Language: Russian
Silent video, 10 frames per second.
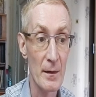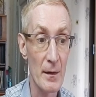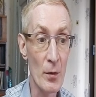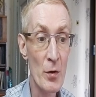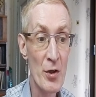
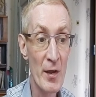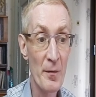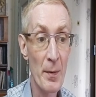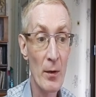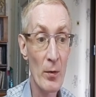Но
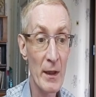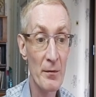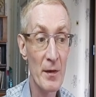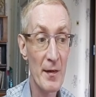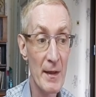через пару
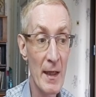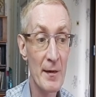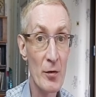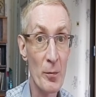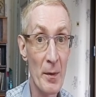лет
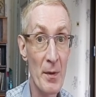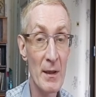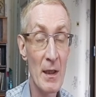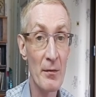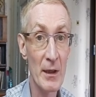выясняется, что
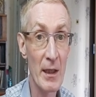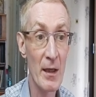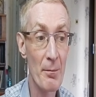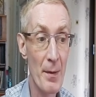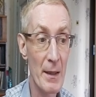победить в этой
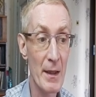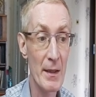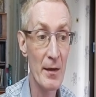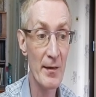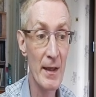кампании
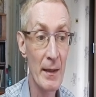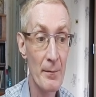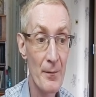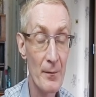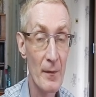нельзя,
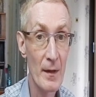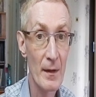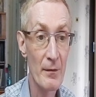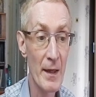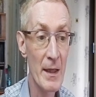
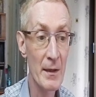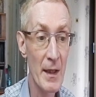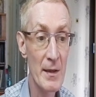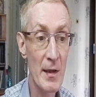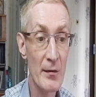
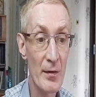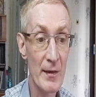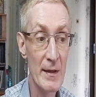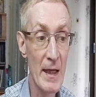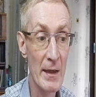военные действия
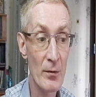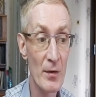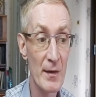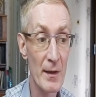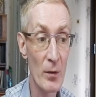
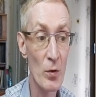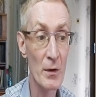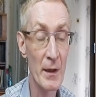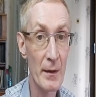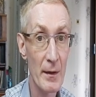затягиваются на
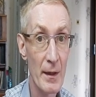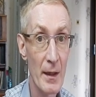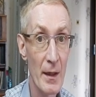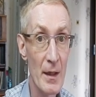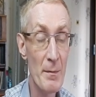годы,
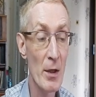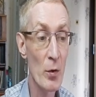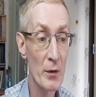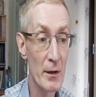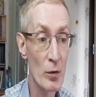и
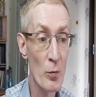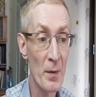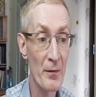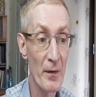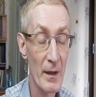миллионы
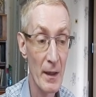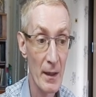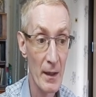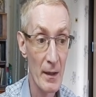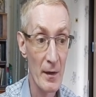трупов,
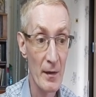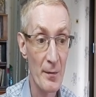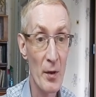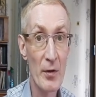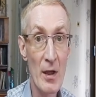
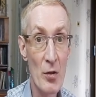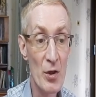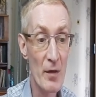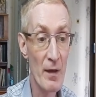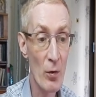
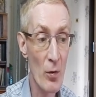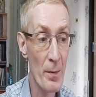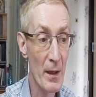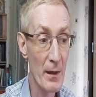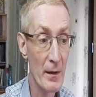смердеющие в
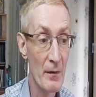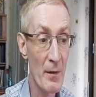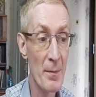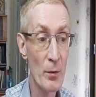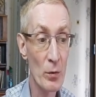окопах,
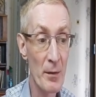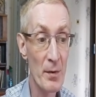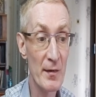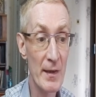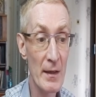вопиют о
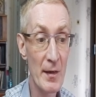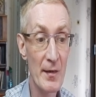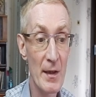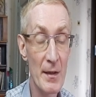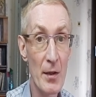
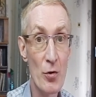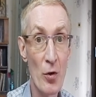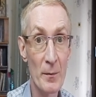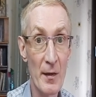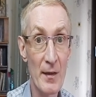бесцельности и
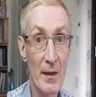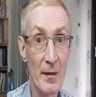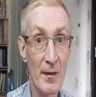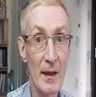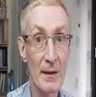
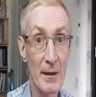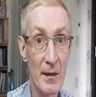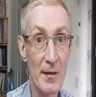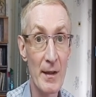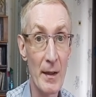никчемности
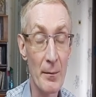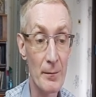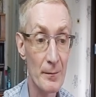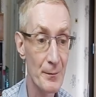заданной цели –